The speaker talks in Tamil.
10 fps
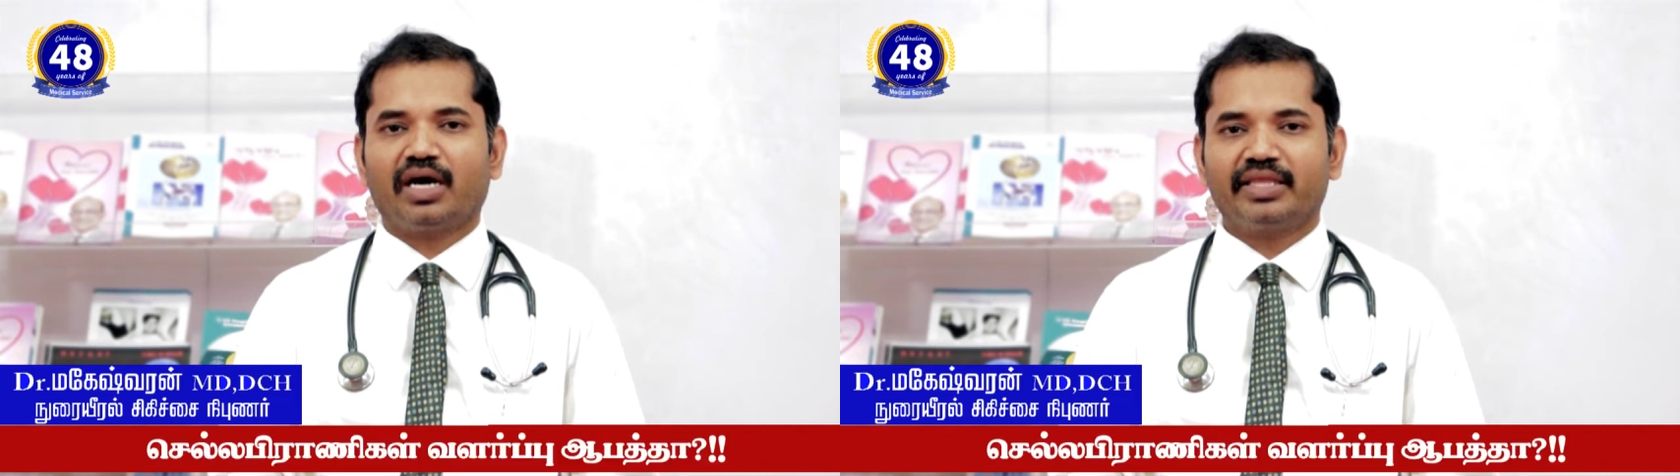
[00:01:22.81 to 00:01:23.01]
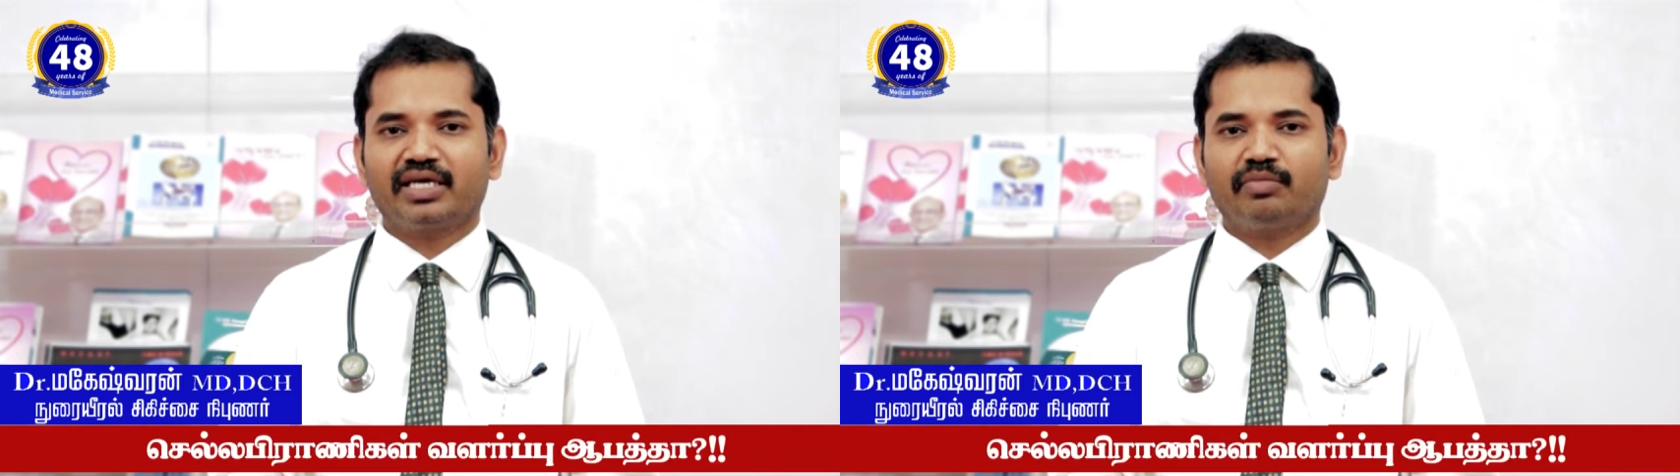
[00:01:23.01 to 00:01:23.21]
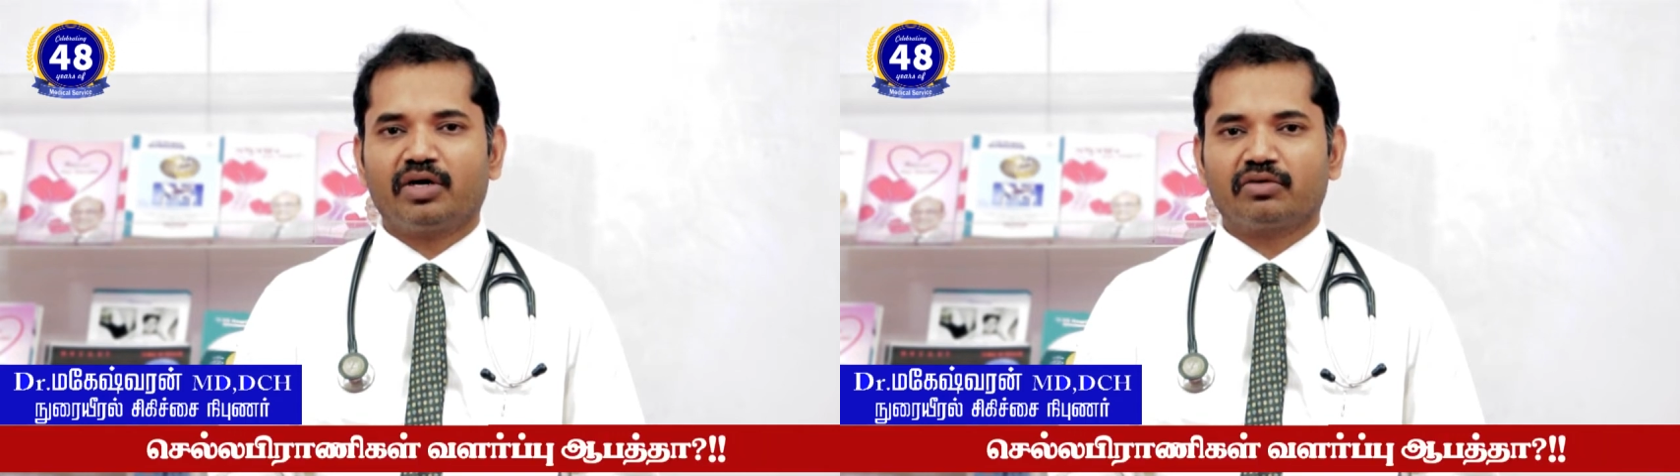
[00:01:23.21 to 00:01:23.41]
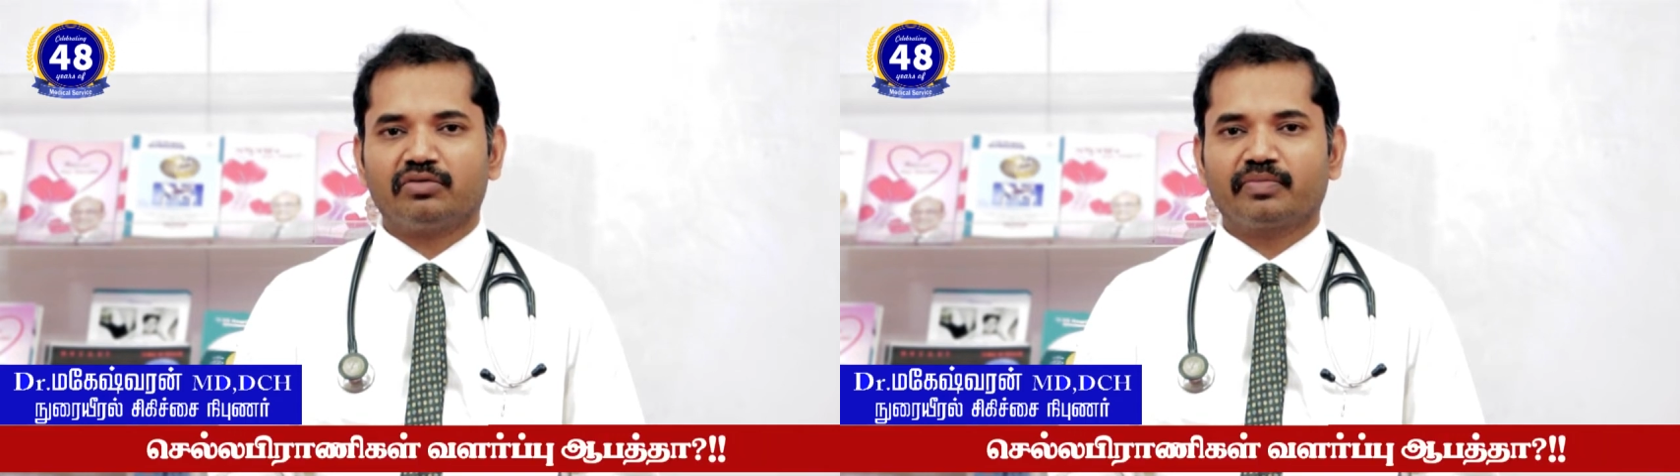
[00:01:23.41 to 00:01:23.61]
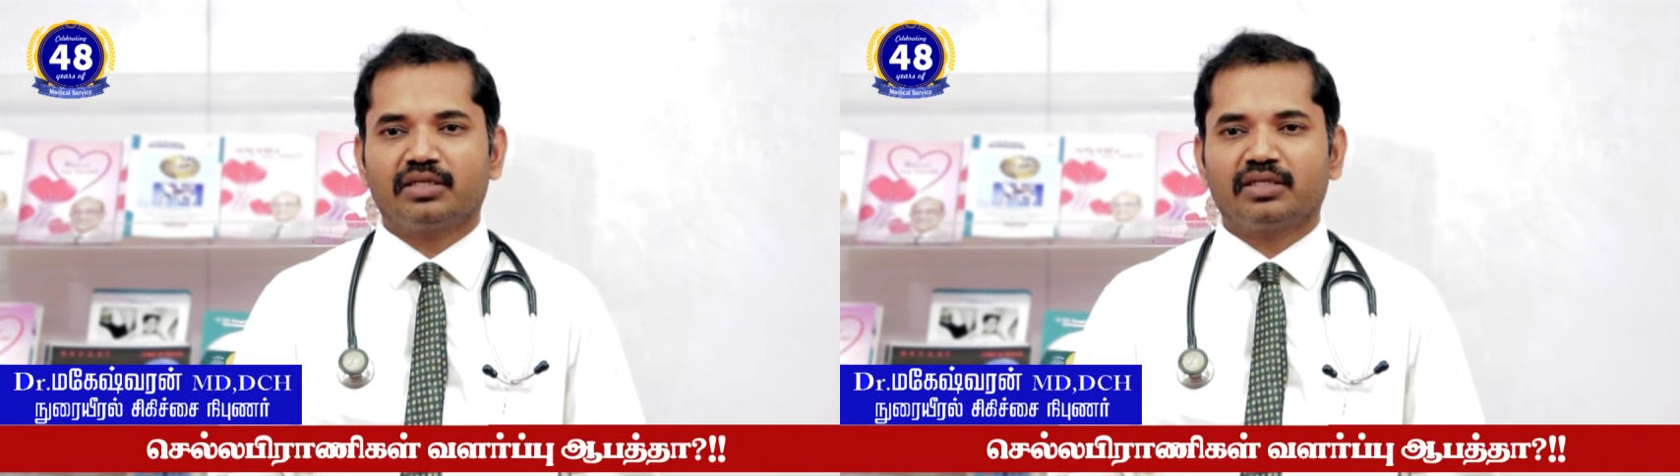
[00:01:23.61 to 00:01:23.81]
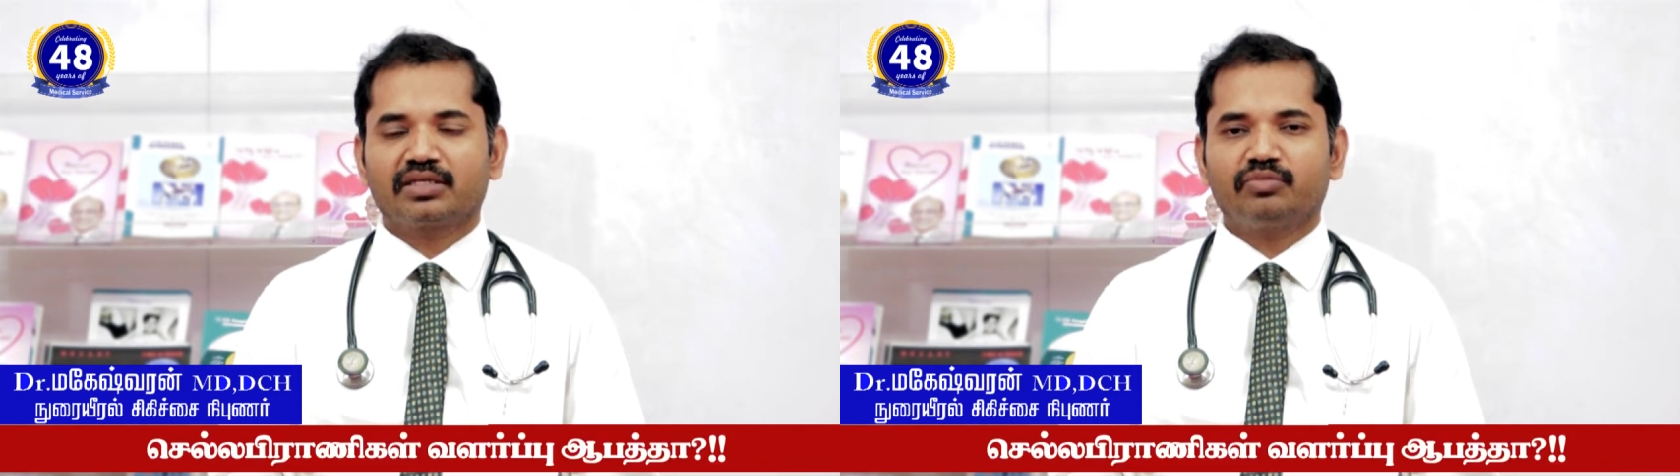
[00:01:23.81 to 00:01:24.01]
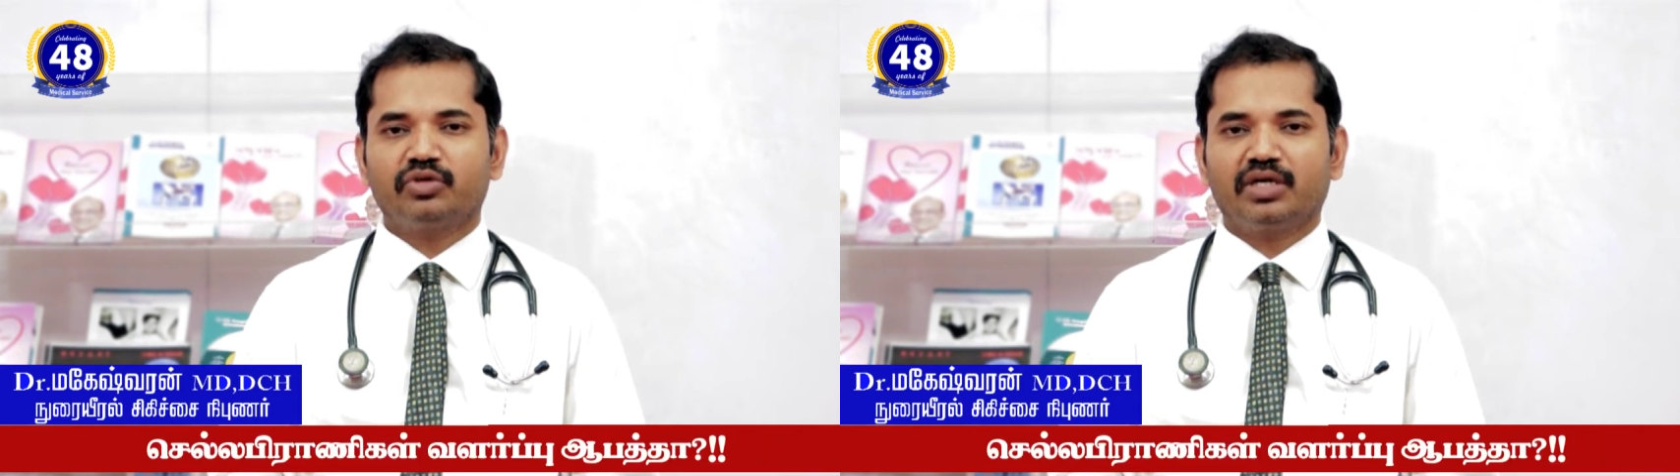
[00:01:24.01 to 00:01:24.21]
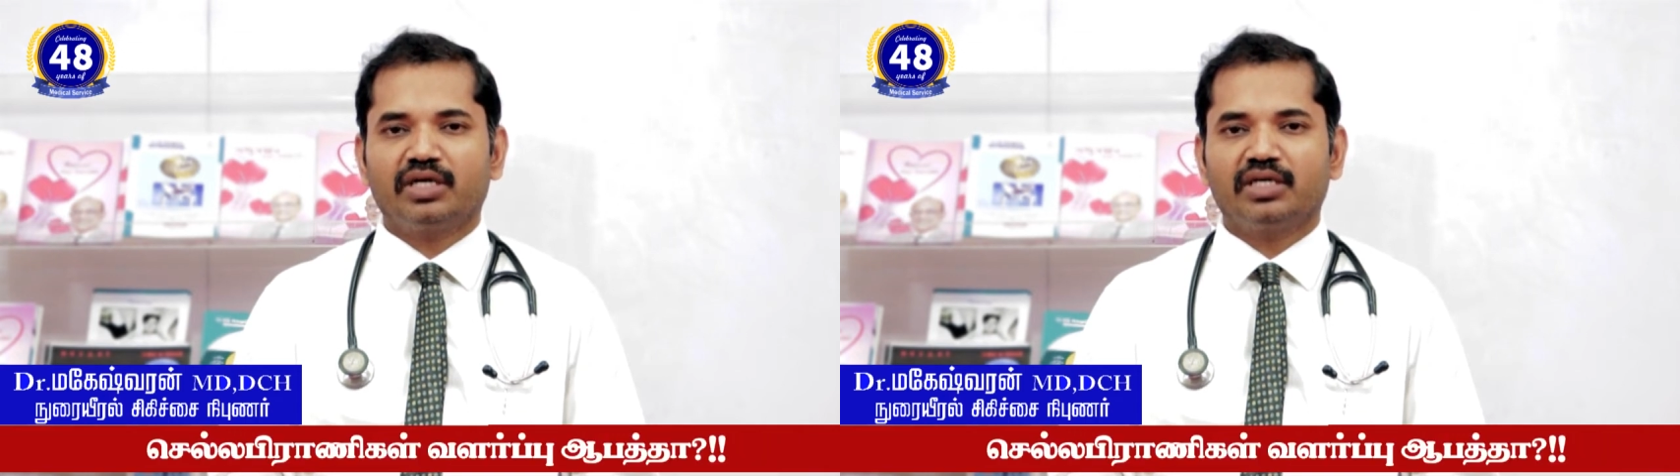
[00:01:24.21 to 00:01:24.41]
அதிகமாகும் இதுக்கு
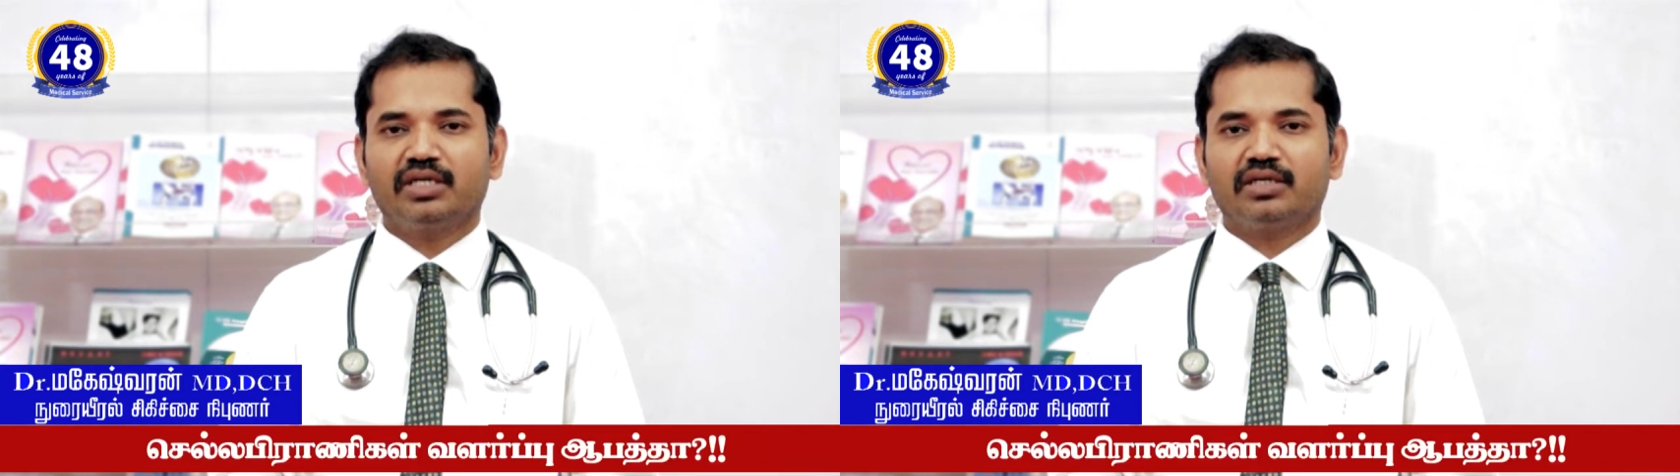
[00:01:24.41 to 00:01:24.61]
முன்னாடி